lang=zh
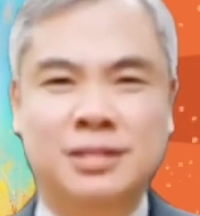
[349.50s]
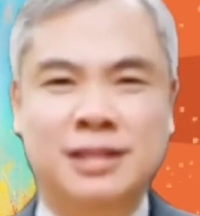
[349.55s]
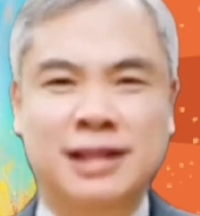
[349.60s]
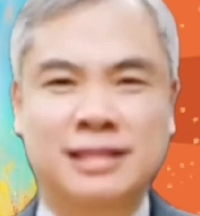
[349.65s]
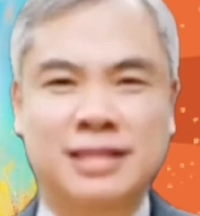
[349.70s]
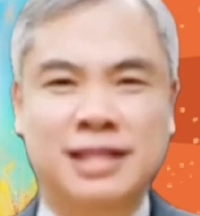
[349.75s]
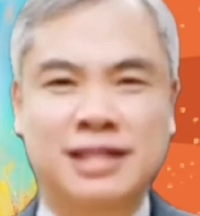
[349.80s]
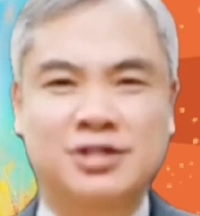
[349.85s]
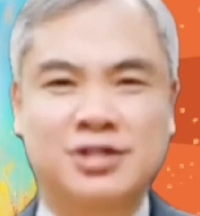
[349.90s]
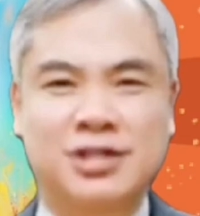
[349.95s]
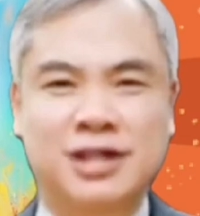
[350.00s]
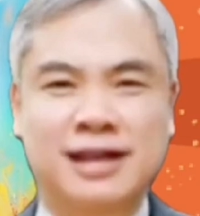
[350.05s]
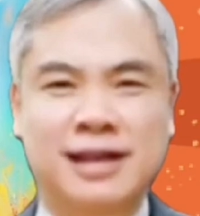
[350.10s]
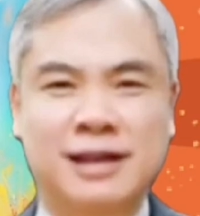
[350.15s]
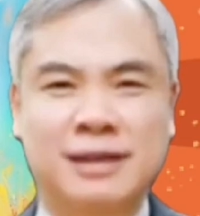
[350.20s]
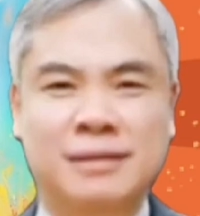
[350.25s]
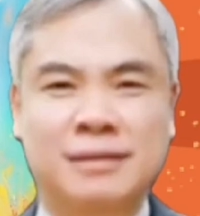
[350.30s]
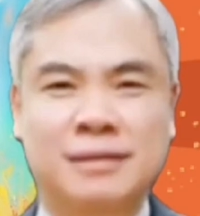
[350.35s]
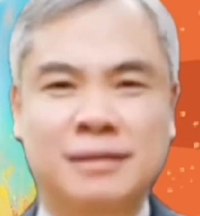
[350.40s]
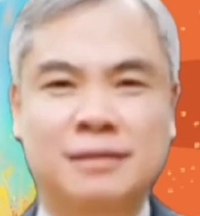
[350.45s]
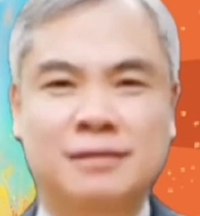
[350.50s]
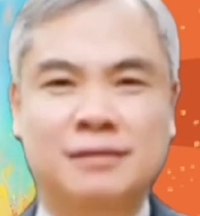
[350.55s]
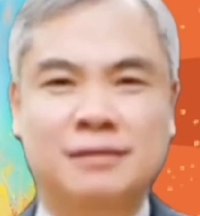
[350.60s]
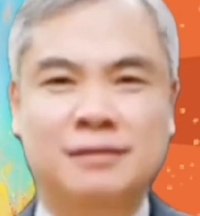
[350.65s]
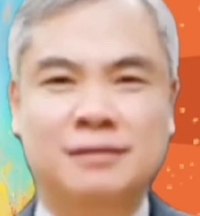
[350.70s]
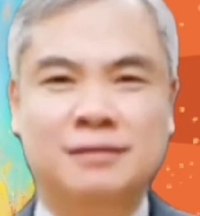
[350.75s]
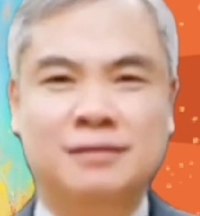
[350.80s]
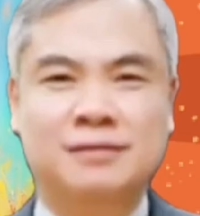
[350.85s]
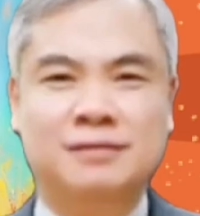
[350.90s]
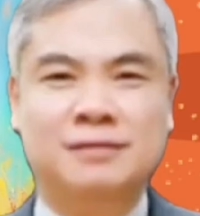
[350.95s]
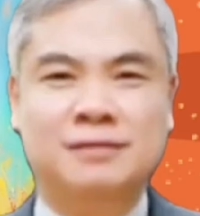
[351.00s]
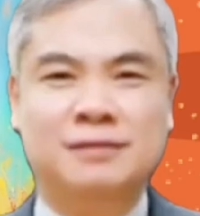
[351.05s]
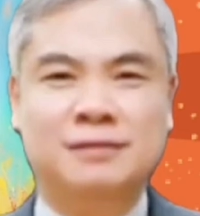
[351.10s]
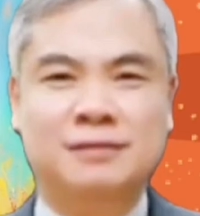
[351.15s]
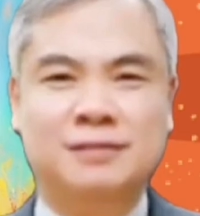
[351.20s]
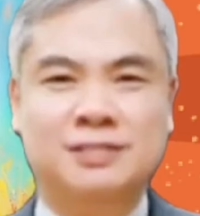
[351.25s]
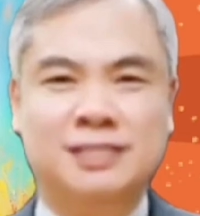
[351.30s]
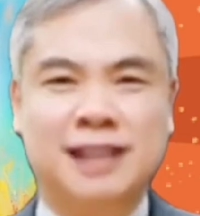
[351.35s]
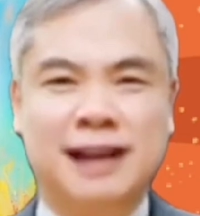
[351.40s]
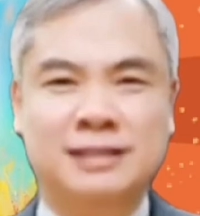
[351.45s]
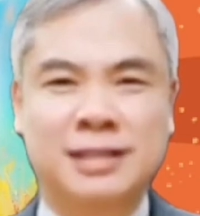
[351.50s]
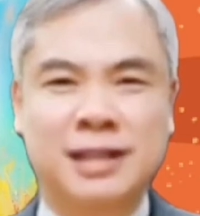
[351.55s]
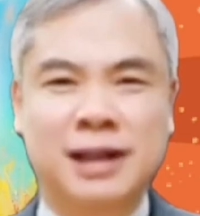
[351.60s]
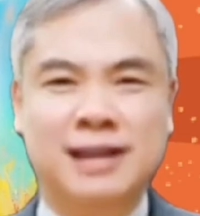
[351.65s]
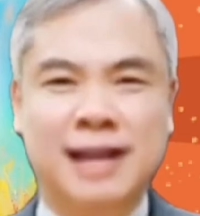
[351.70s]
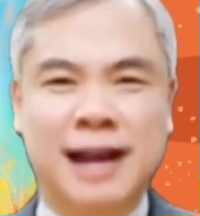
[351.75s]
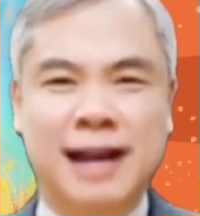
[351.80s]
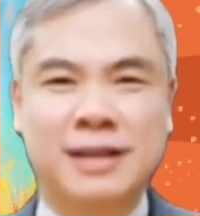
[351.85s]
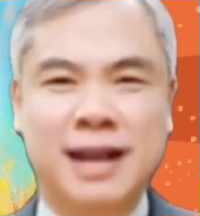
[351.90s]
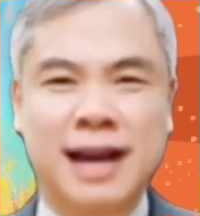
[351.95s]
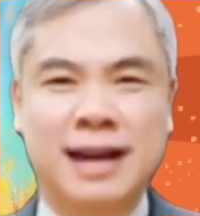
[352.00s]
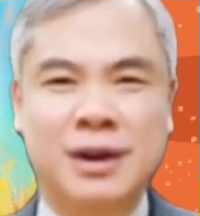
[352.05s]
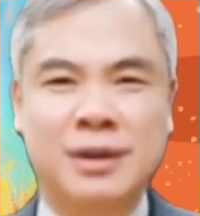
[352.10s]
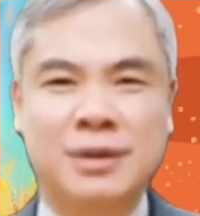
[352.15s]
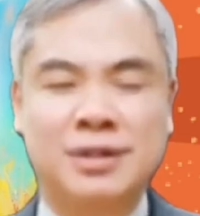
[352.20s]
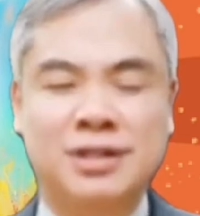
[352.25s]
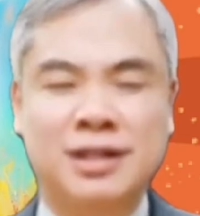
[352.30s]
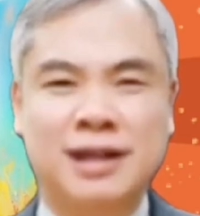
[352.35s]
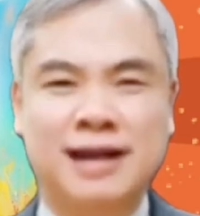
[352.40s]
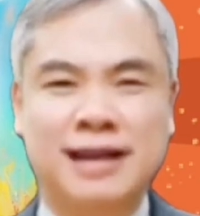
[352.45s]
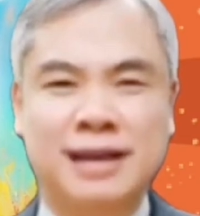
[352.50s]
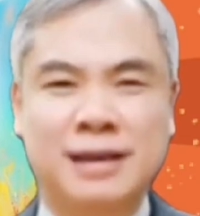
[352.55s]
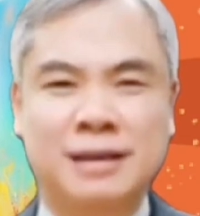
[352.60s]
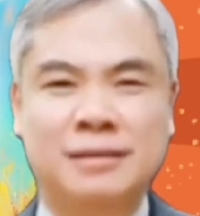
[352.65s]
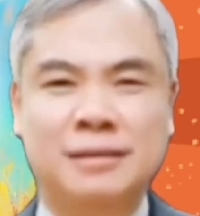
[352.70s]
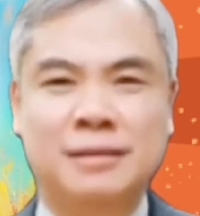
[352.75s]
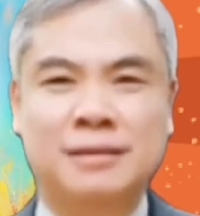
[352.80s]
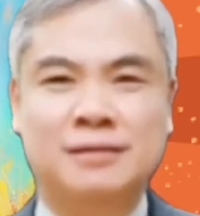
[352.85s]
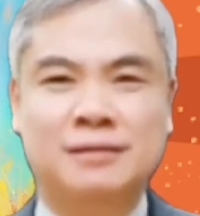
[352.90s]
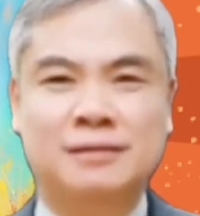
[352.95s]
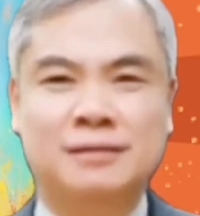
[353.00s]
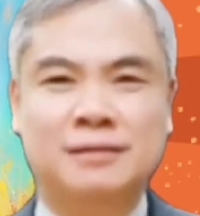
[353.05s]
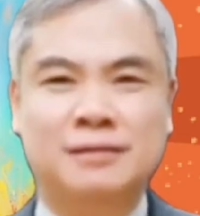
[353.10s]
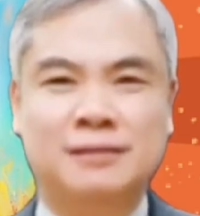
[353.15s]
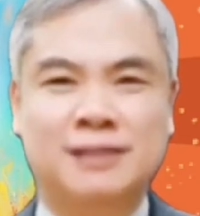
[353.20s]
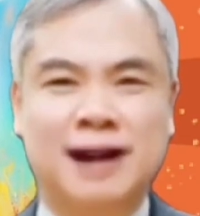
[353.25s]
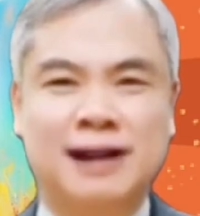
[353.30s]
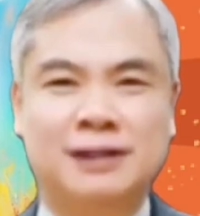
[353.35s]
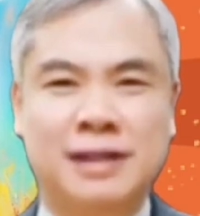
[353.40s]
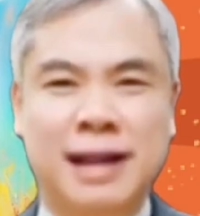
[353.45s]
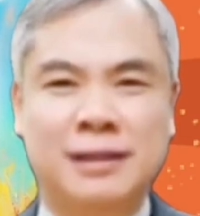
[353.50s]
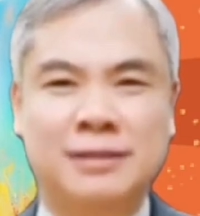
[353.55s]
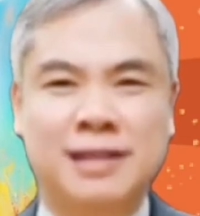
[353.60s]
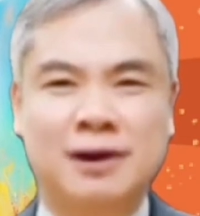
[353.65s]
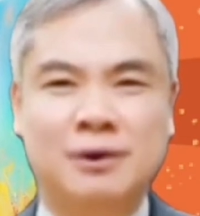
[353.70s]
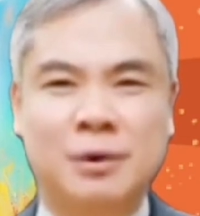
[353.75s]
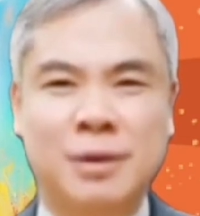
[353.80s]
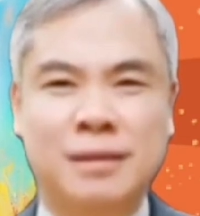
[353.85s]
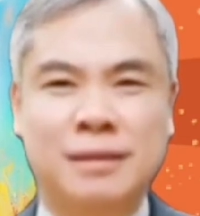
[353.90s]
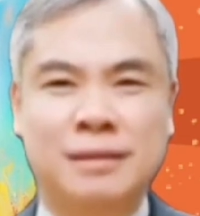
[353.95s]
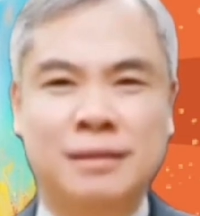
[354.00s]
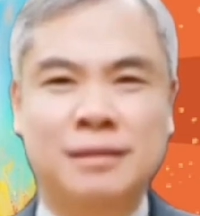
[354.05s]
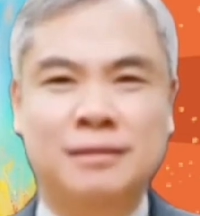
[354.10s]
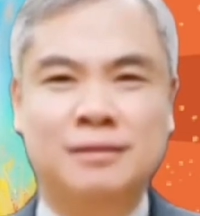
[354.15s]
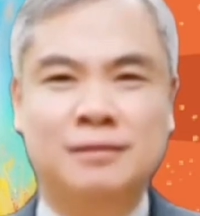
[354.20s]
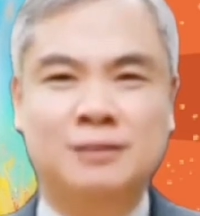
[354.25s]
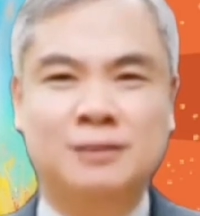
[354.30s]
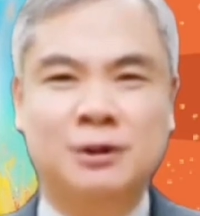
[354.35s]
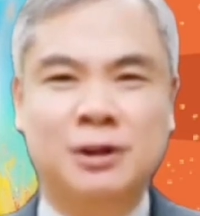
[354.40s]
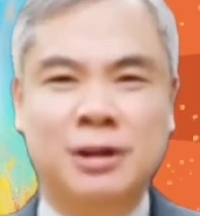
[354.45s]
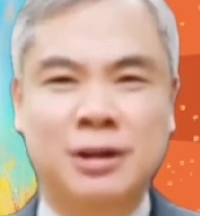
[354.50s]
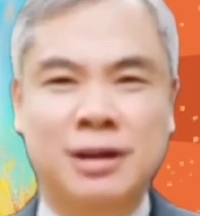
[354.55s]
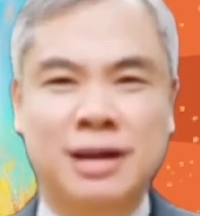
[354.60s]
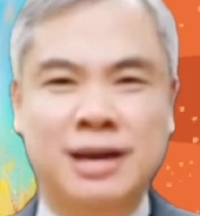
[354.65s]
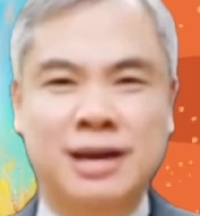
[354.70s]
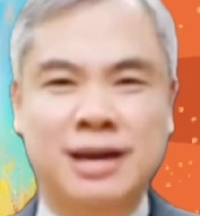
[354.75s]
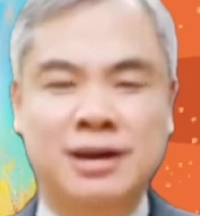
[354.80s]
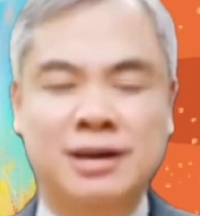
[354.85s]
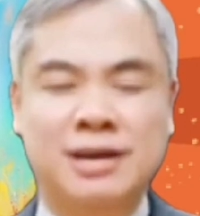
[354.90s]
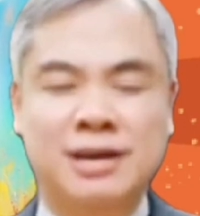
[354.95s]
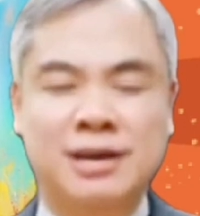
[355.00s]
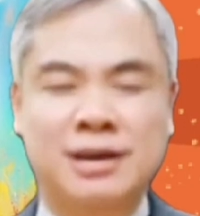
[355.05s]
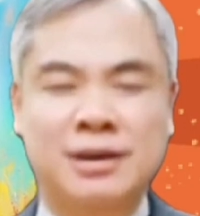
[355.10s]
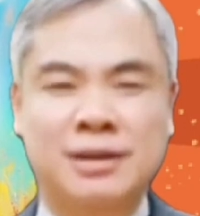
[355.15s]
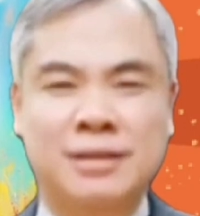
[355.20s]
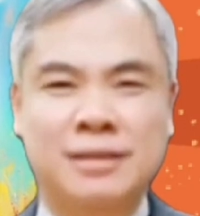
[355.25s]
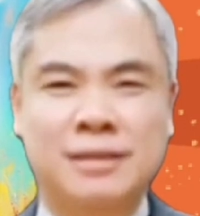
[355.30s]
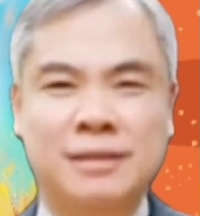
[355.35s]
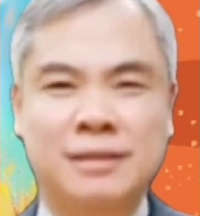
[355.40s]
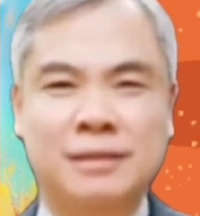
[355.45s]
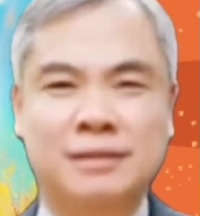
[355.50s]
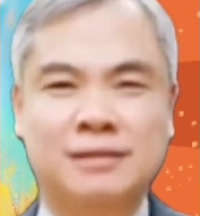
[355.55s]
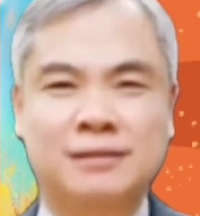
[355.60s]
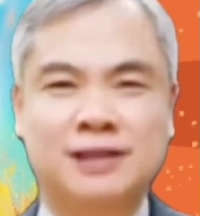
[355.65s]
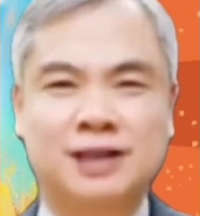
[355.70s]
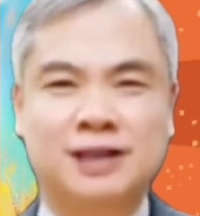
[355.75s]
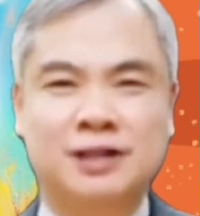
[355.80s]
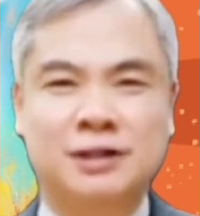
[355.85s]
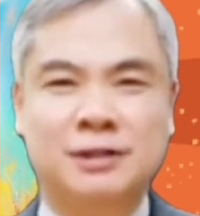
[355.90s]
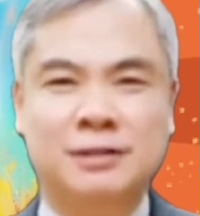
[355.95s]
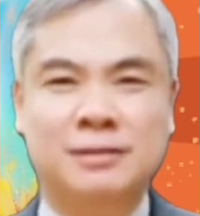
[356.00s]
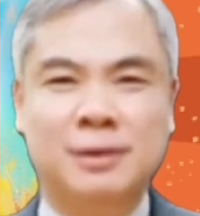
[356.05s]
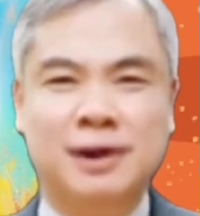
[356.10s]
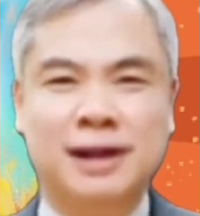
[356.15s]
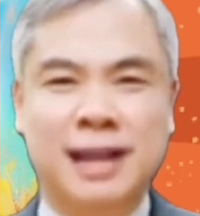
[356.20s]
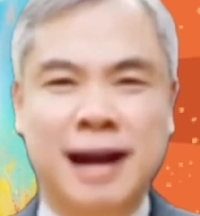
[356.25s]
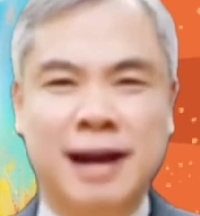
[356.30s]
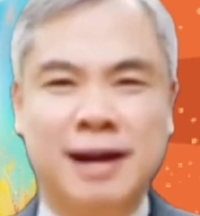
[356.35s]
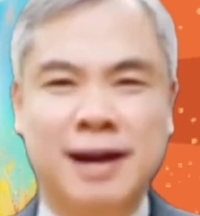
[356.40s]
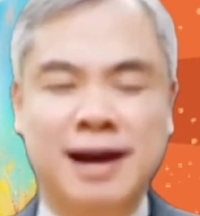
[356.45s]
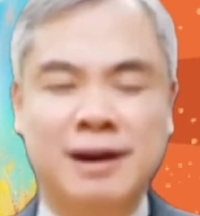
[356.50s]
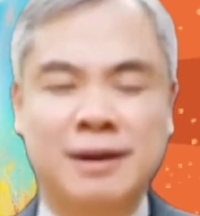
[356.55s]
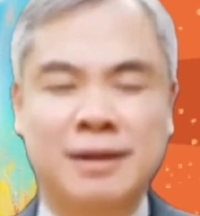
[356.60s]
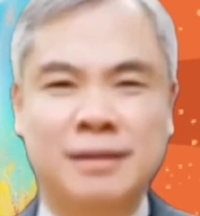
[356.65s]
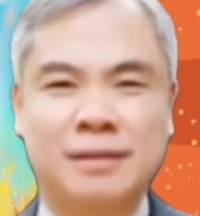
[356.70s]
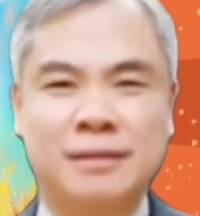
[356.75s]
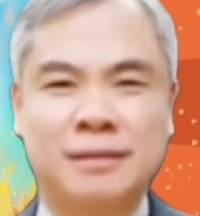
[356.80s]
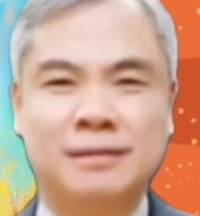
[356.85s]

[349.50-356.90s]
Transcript: 所以继续，下次又给他带动起来，让他看到。嗯，我跟你讲呢。